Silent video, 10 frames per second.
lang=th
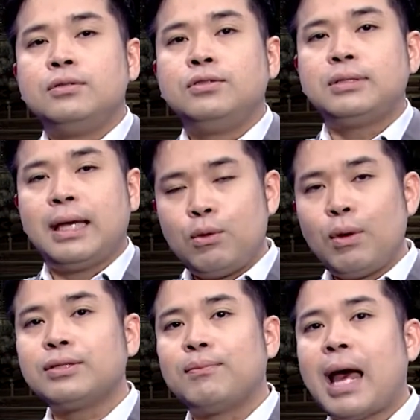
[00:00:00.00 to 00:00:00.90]
จะเห็น
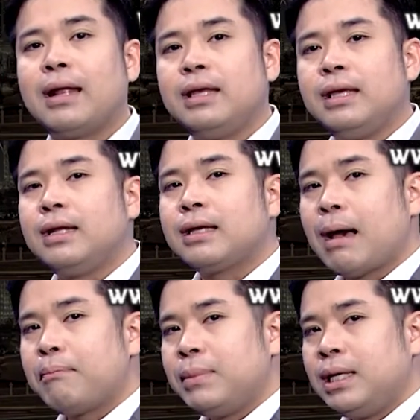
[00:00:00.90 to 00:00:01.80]
ว่าสัปดาห์นี้นะค
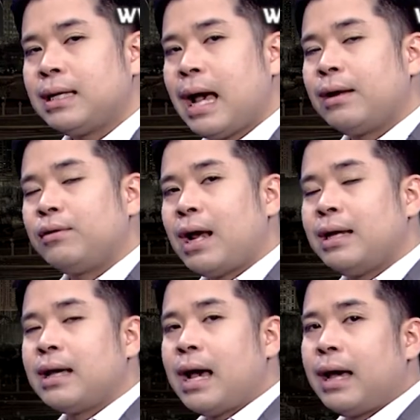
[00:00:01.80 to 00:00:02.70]
รับมีการรา
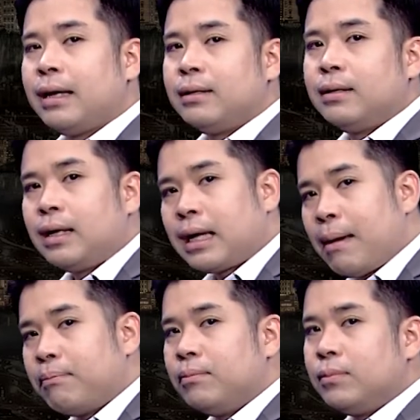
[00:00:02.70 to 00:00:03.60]
ยงานนะค
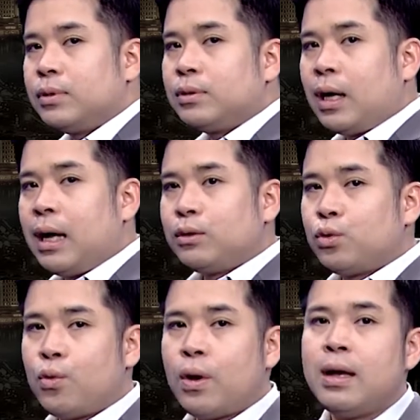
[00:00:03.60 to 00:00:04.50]
รับ
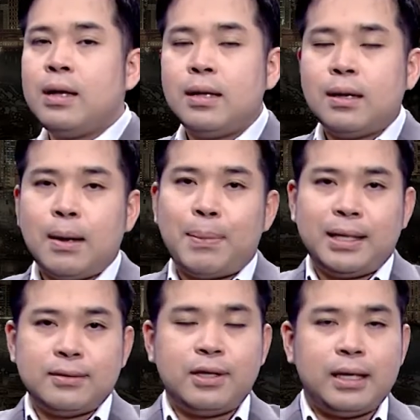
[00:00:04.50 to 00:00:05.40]
ตัวป
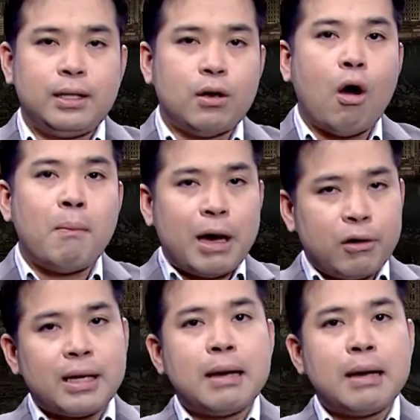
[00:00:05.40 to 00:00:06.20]
ฏิเศรษฐกิจออกมาค่อนข้าง